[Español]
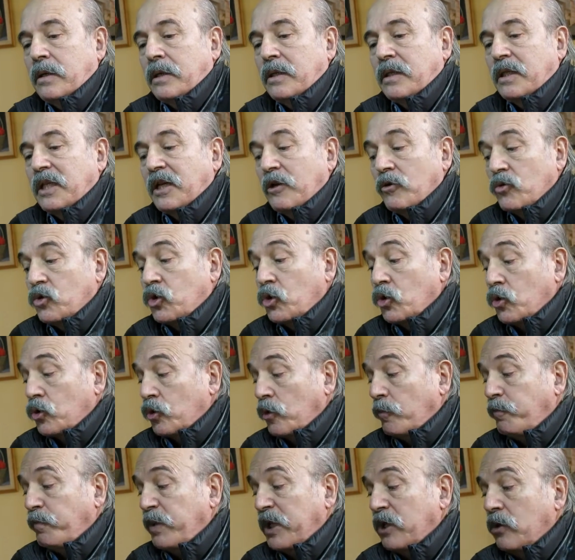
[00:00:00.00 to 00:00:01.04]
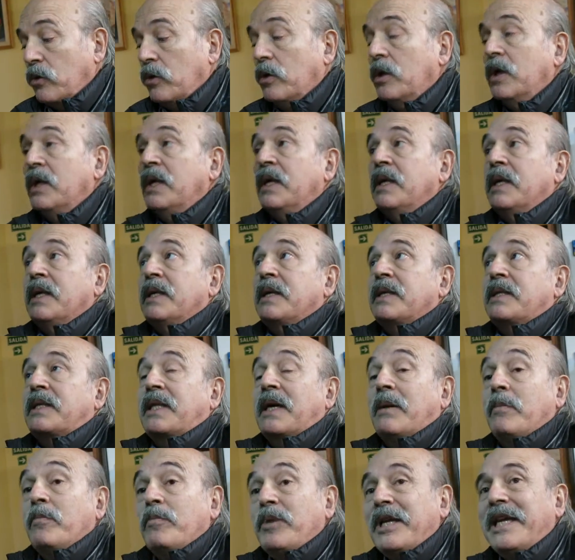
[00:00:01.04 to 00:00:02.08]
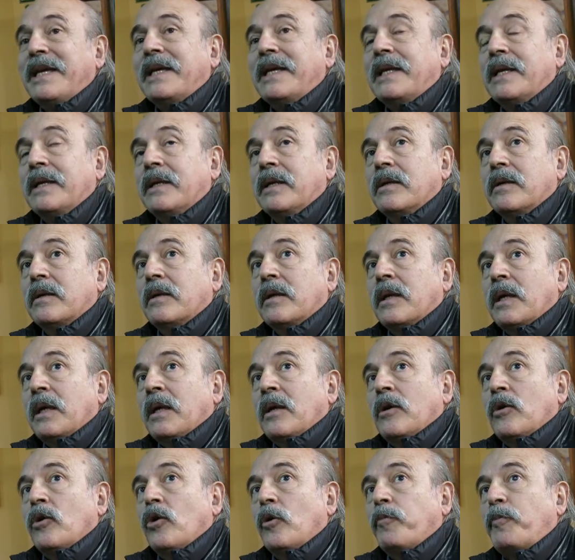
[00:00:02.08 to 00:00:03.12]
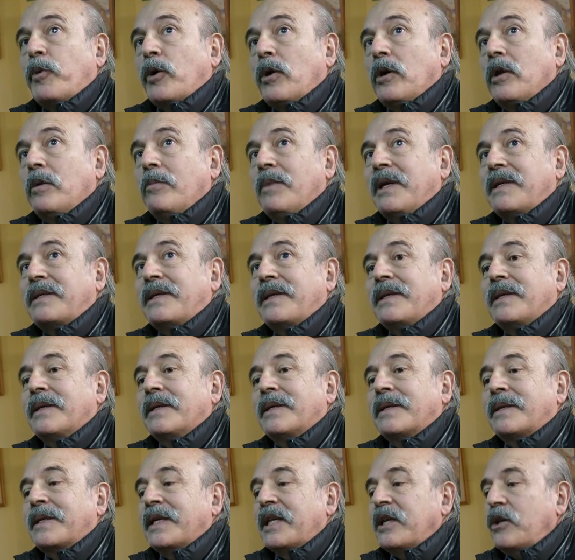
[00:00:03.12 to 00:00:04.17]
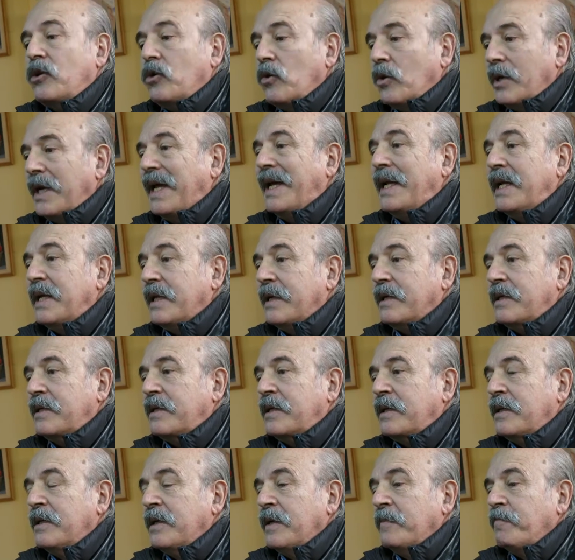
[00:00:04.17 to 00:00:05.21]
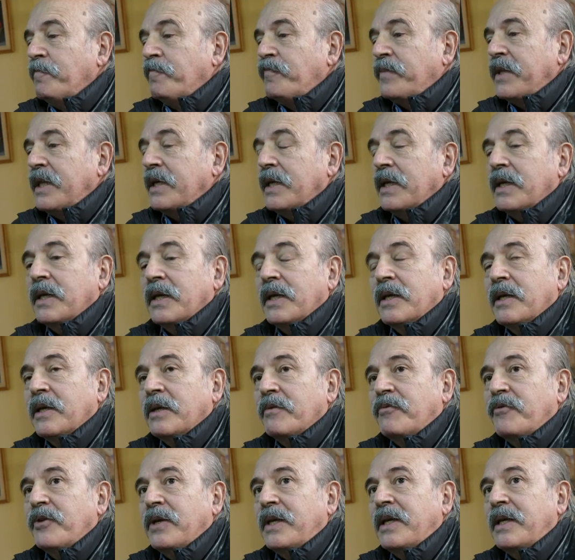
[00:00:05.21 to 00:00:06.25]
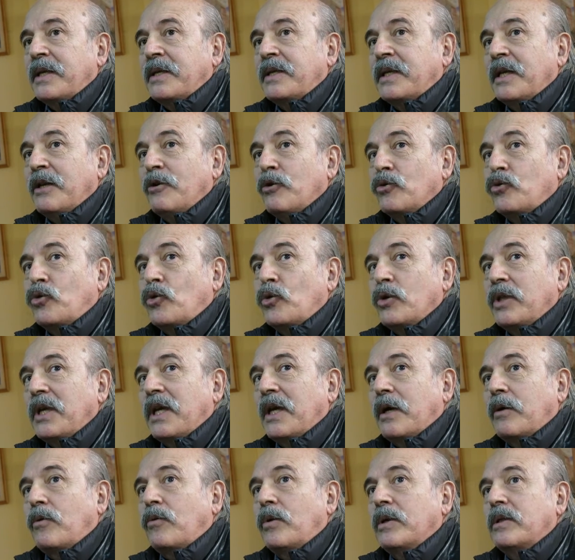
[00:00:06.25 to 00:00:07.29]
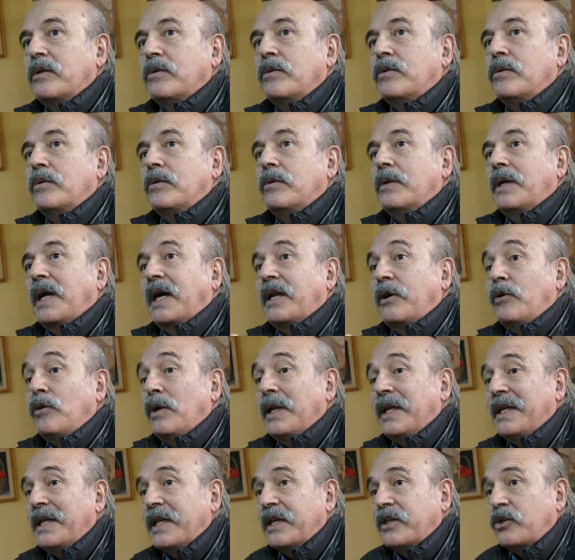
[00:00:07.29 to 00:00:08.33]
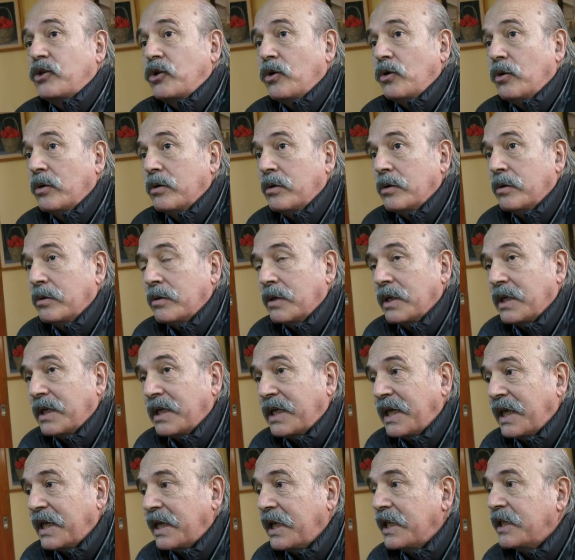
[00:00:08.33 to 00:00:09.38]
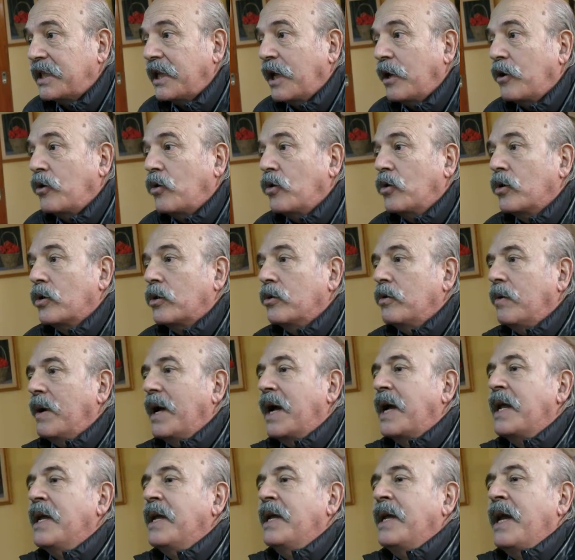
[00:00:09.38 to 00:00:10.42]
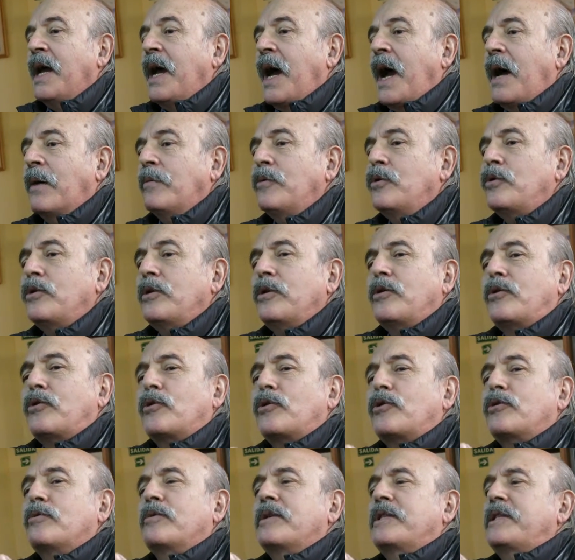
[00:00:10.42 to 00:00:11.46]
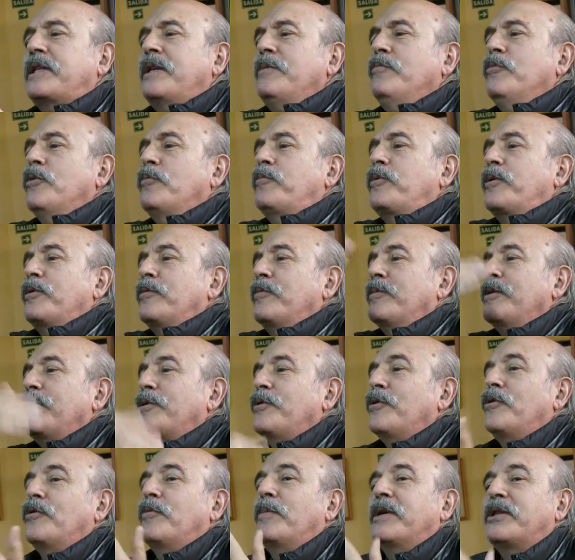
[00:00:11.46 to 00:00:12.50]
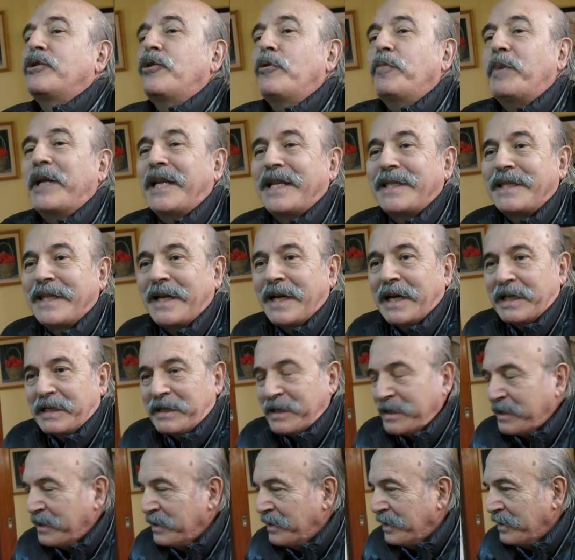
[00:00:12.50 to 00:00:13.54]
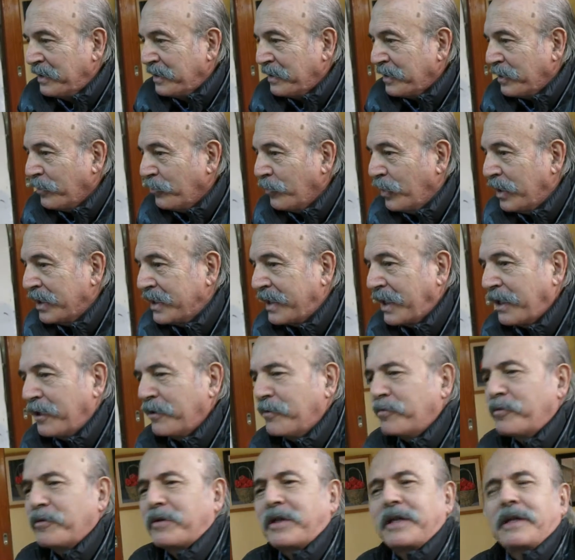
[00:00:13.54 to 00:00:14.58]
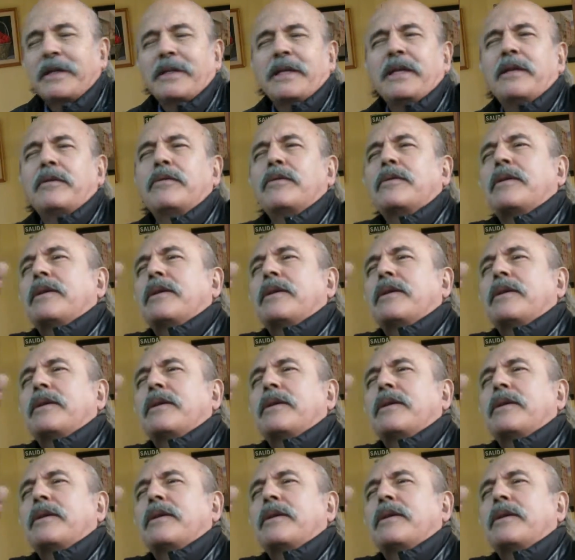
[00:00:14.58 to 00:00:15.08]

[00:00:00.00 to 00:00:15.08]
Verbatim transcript: entre nosotros, pero también los problemas regionales. Eh, fíjense, el otro día cuando ganó la elección Schiaretti en Córdoba, habló del cordobesismo, pero en medio lo mandó para atrás, de vuelta, ¿no? Porque dijo